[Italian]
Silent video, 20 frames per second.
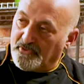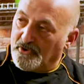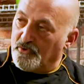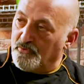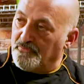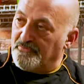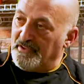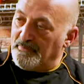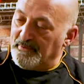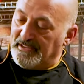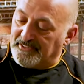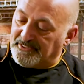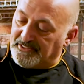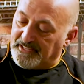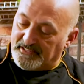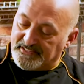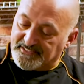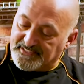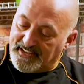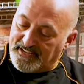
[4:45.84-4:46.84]

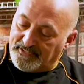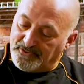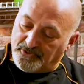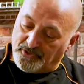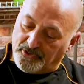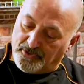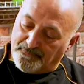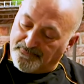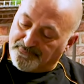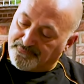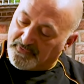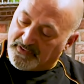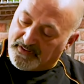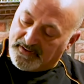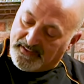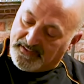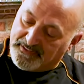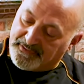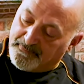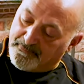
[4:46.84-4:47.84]
Ovviamente alzando
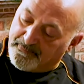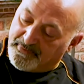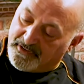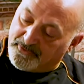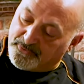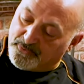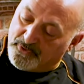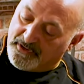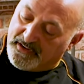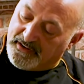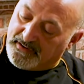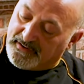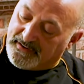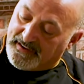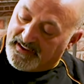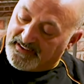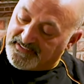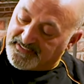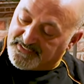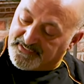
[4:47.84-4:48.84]
la temperatura e il
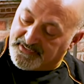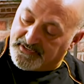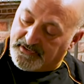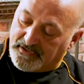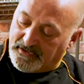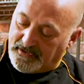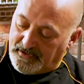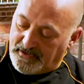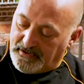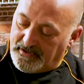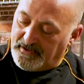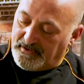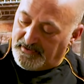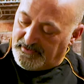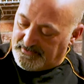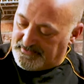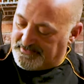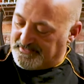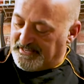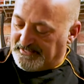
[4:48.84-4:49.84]
gas
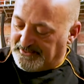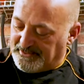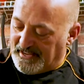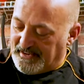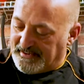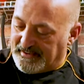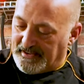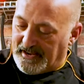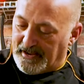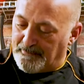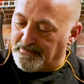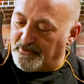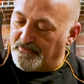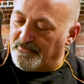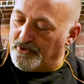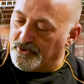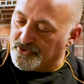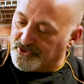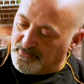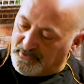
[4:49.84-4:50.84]
si attaccherà più
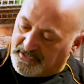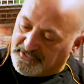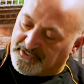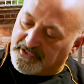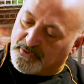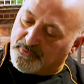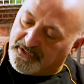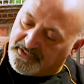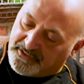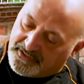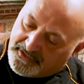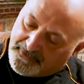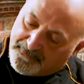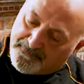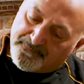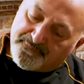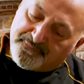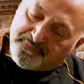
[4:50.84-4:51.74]
velocemente, quindi